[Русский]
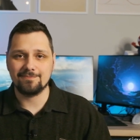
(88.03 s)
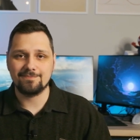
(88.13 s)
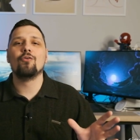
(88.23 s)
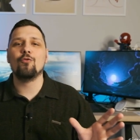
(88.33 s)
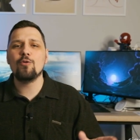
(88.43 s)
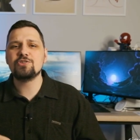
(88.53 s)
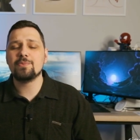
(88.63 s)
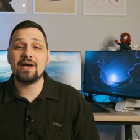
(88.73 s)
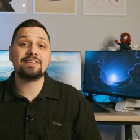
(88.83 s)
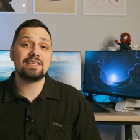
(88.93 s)
В общем,
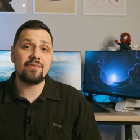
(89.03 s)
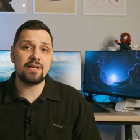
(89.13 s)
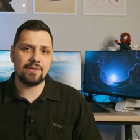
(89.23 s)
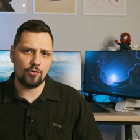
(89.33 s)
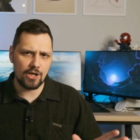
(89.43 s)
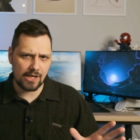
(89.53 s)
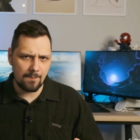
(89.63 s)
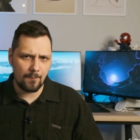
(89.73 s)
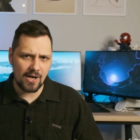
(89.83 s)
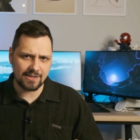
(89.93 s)
это два довольно
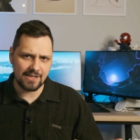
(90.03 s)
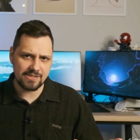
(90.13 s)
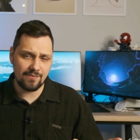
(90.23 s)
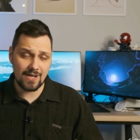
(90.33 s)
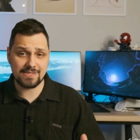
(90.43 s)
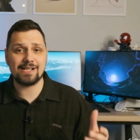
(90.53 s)
компактных девайса,